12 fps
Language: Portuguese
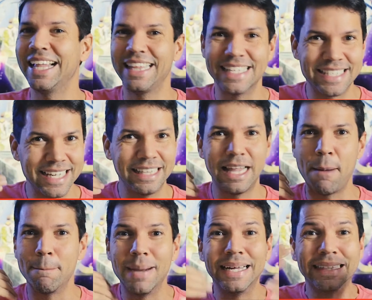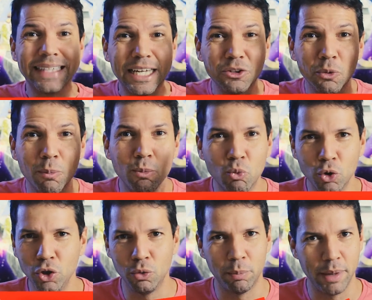a DC tá mandando
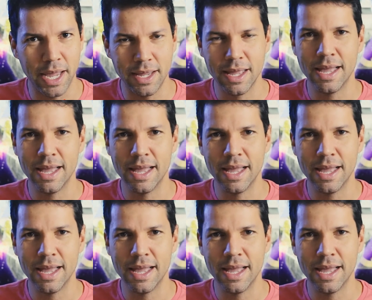muito bem.